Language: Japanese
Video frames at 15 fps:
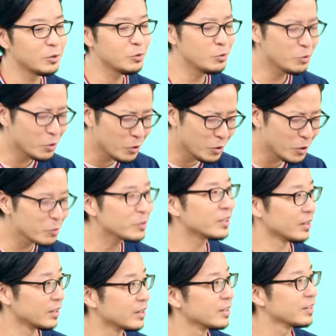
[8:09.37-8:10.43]
うわーみ
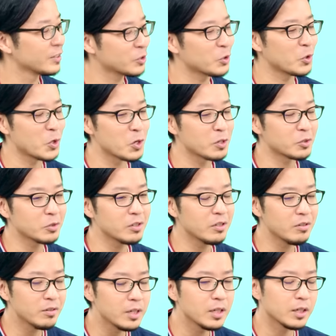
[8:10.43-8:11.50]
たいな、うんうんうん、そのそれ
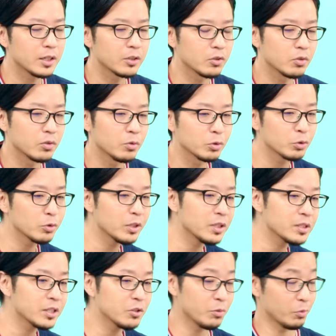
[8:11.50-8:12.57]
はあの「お
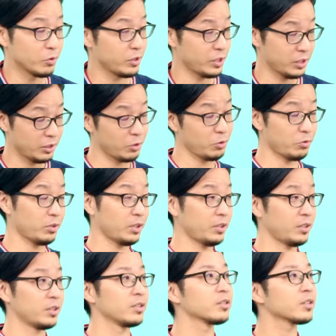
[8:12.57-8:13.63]
隣さんより凡人」って曲だっ
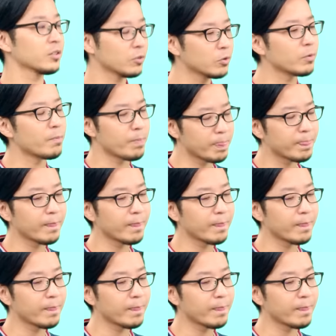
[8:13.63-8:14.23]
たんですけど、うんうんうん、